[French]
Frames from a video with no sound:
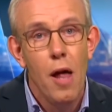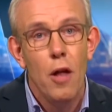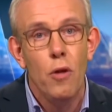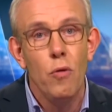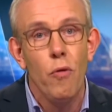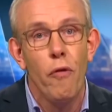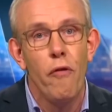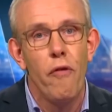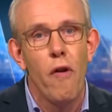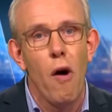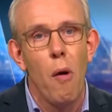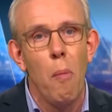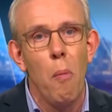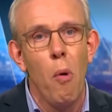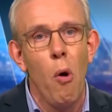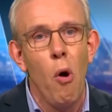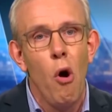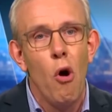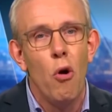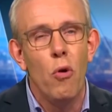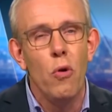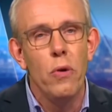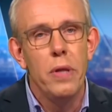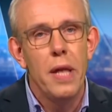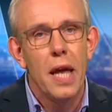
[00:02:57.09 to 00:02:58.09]
nous formons
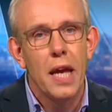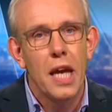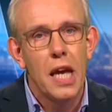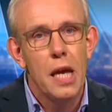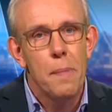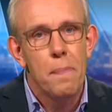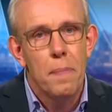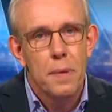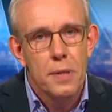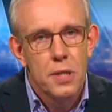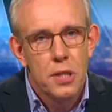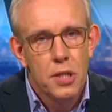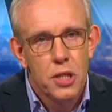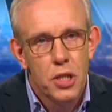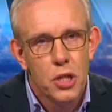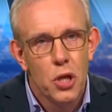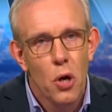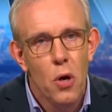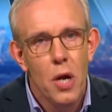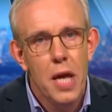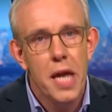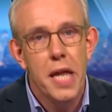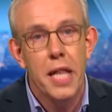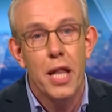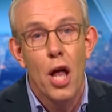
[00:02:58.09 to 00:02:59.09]
une équipe
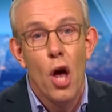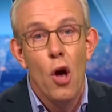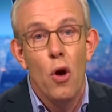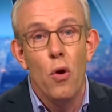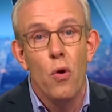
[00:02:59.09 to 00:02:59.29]
solide,